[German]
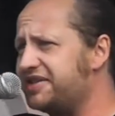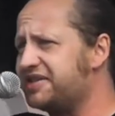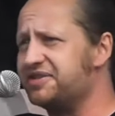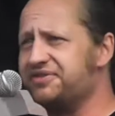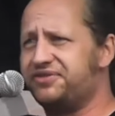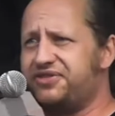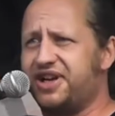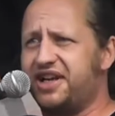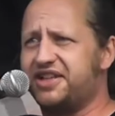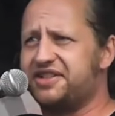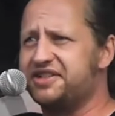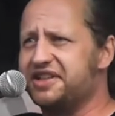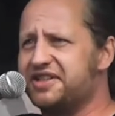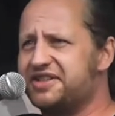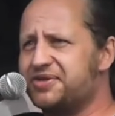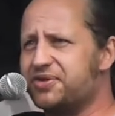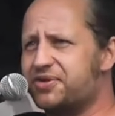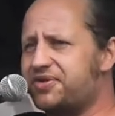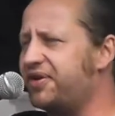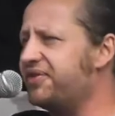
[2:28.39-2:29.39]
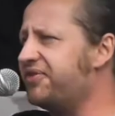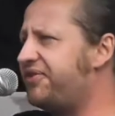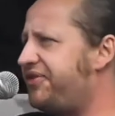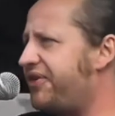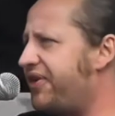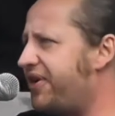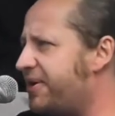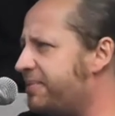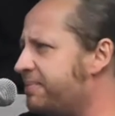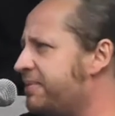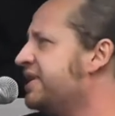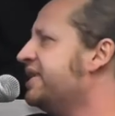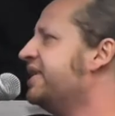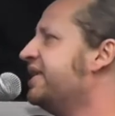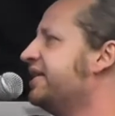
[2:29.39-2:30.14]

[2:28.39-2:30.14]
sie sind vielleicht nicht so konform,